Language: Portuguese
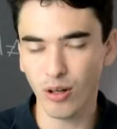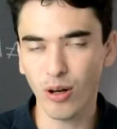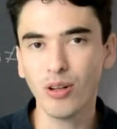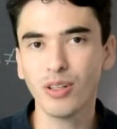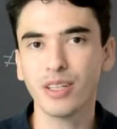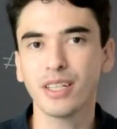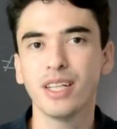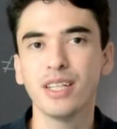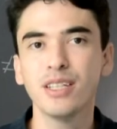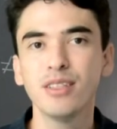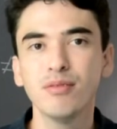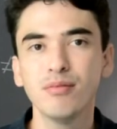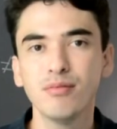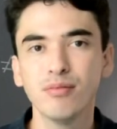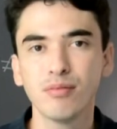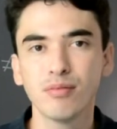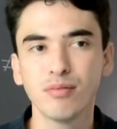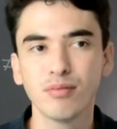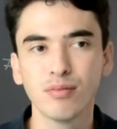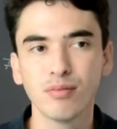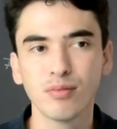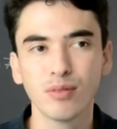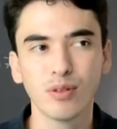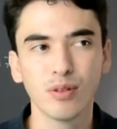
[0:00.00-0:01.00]
Ok,
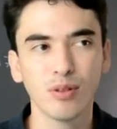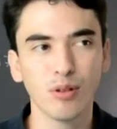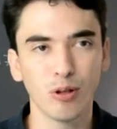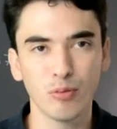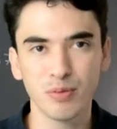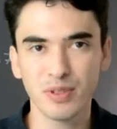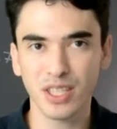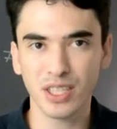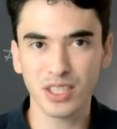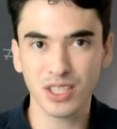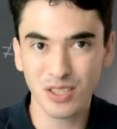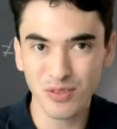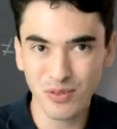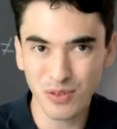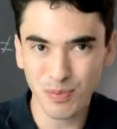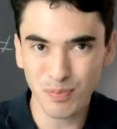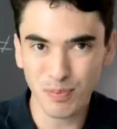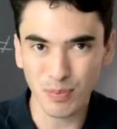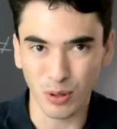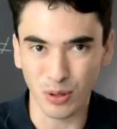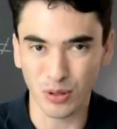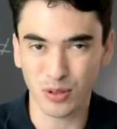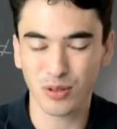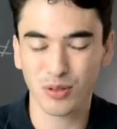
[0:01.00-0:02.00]
objetivos
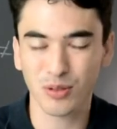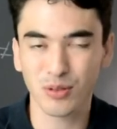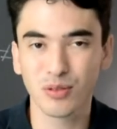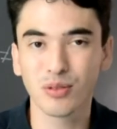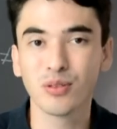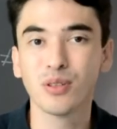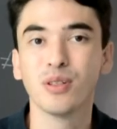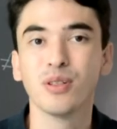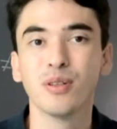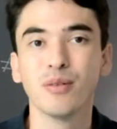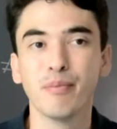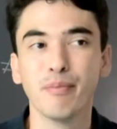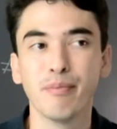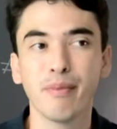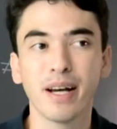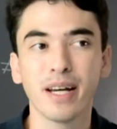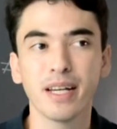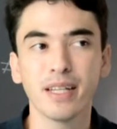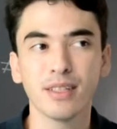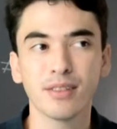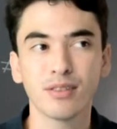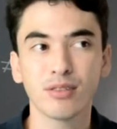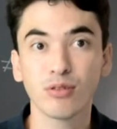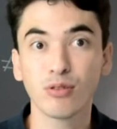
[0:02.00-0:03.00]
postos,
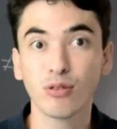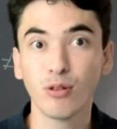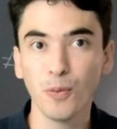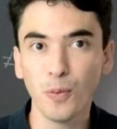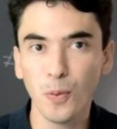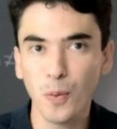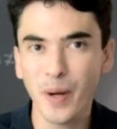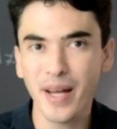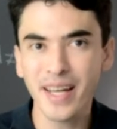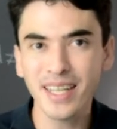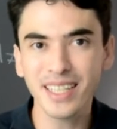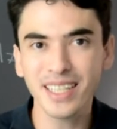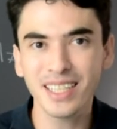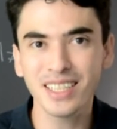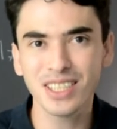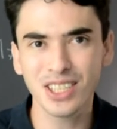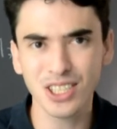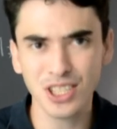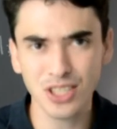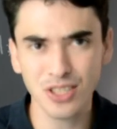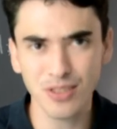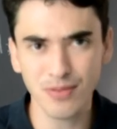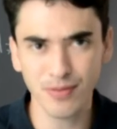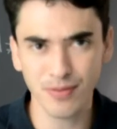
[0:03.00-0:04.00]
mas como é que a
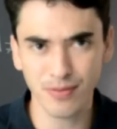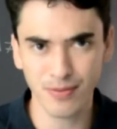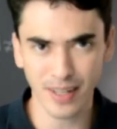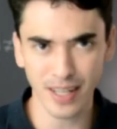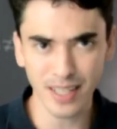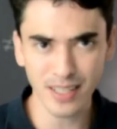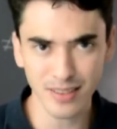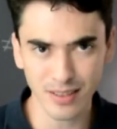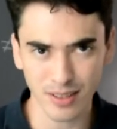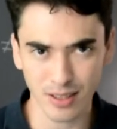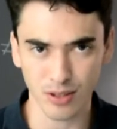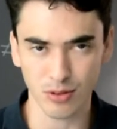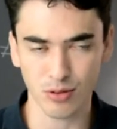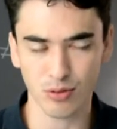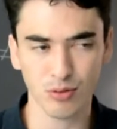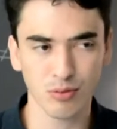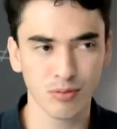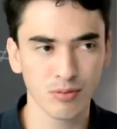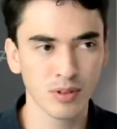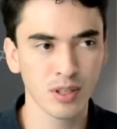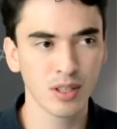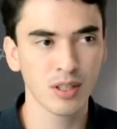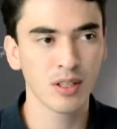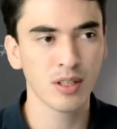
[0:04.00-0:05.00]
gente faz isso?
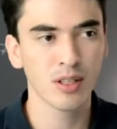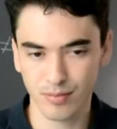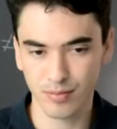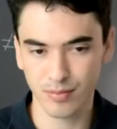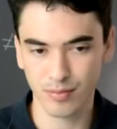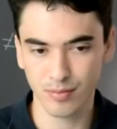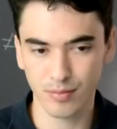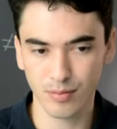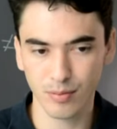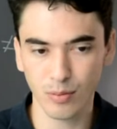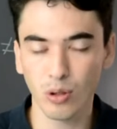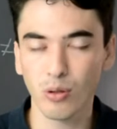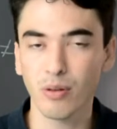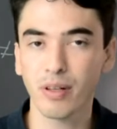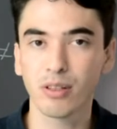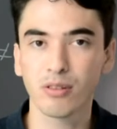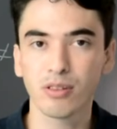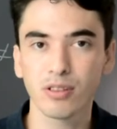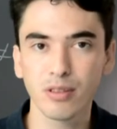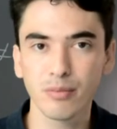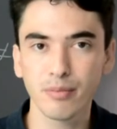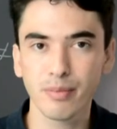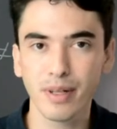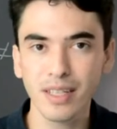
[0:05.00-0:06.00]
Bom, a
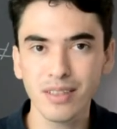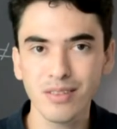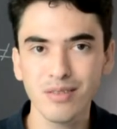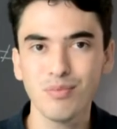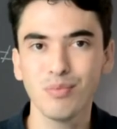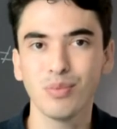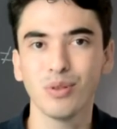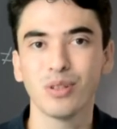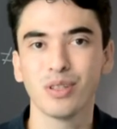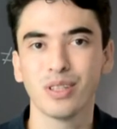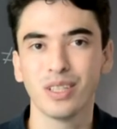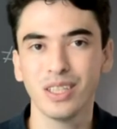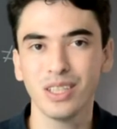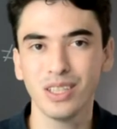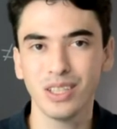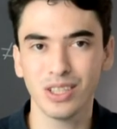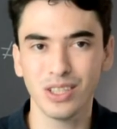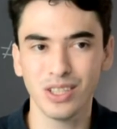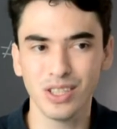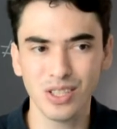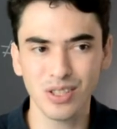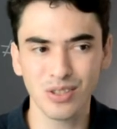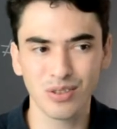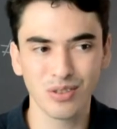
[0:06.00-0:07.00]
coisa mais
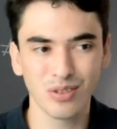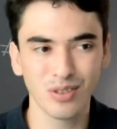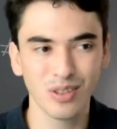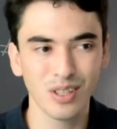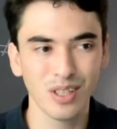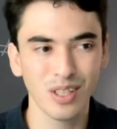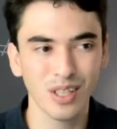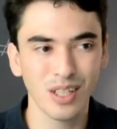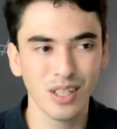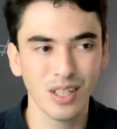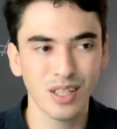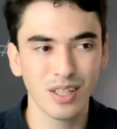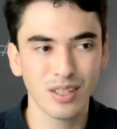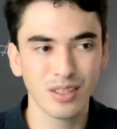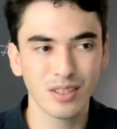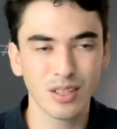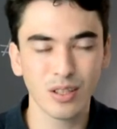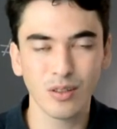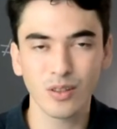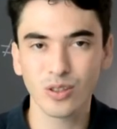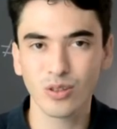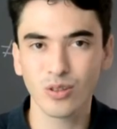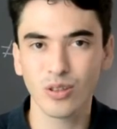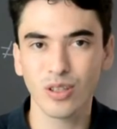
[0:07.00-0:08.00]
importante disso
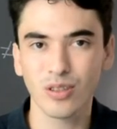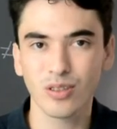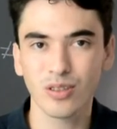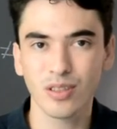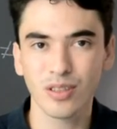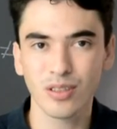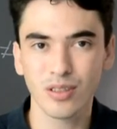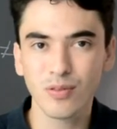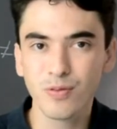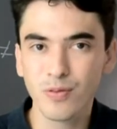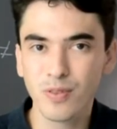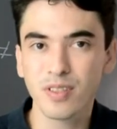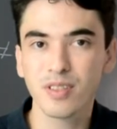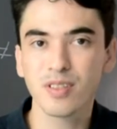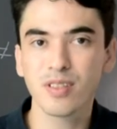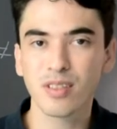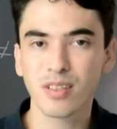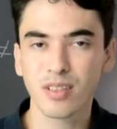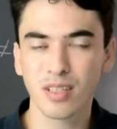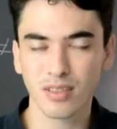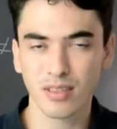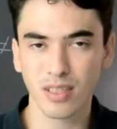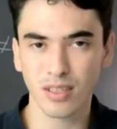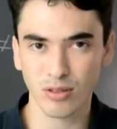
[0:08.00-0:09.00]
são as nossas
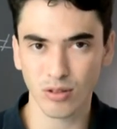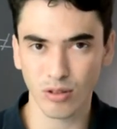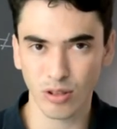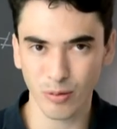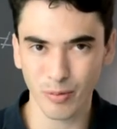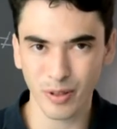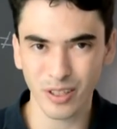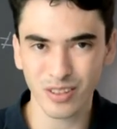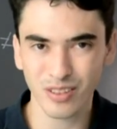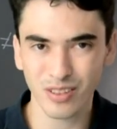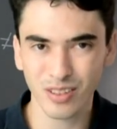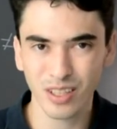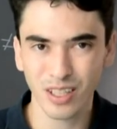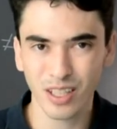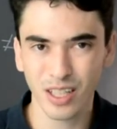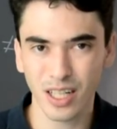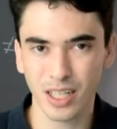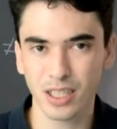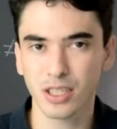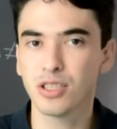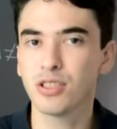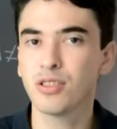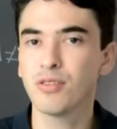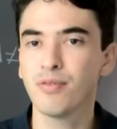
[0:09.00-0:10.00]
visitas às obras.
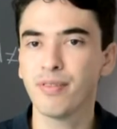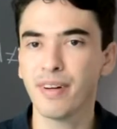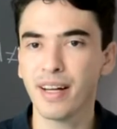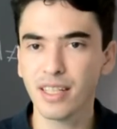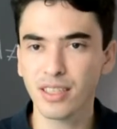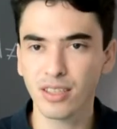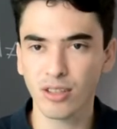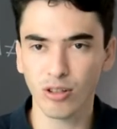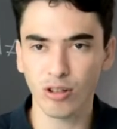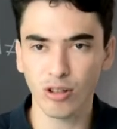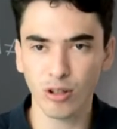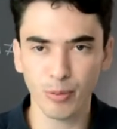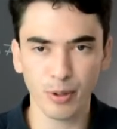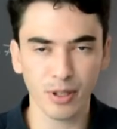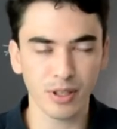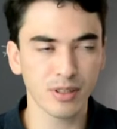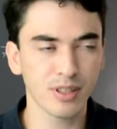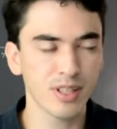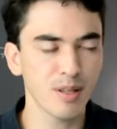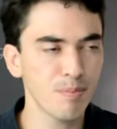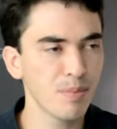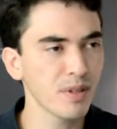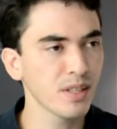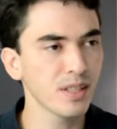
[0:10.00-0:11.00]
A gente vai na obra,
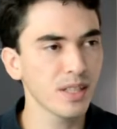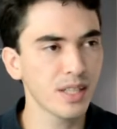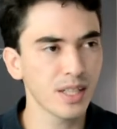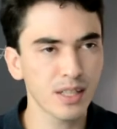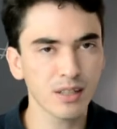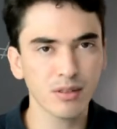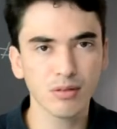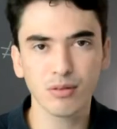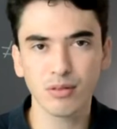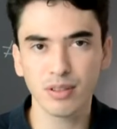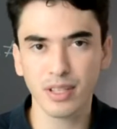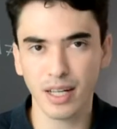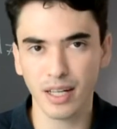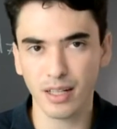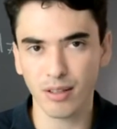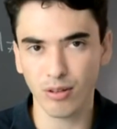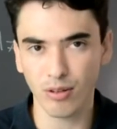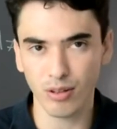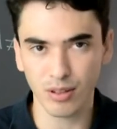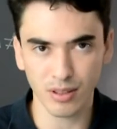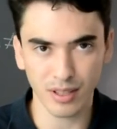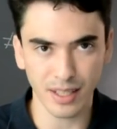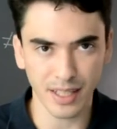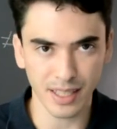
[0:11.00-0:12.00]
dependendo da
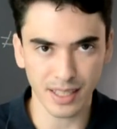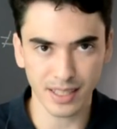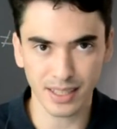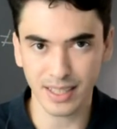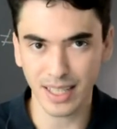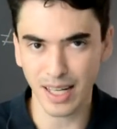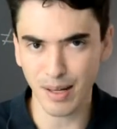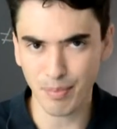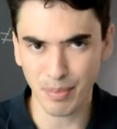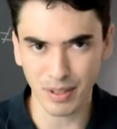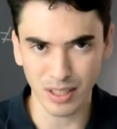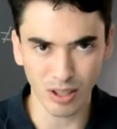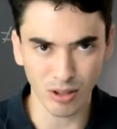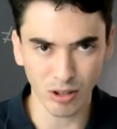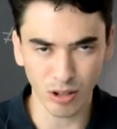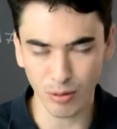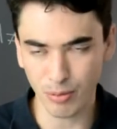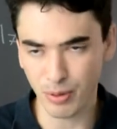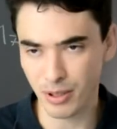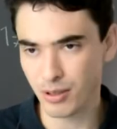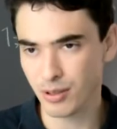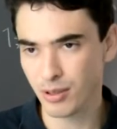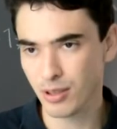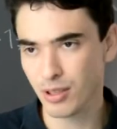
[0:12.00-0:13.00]
etapa da
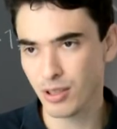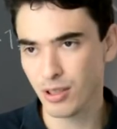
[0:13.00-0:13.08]
obra,